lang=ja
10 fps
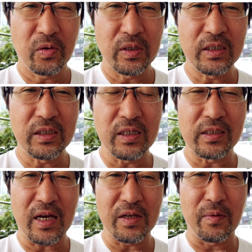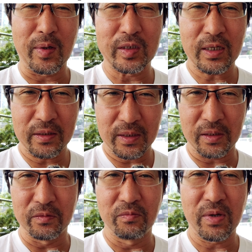の123位は間違って
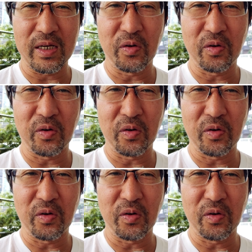いる、まあ、い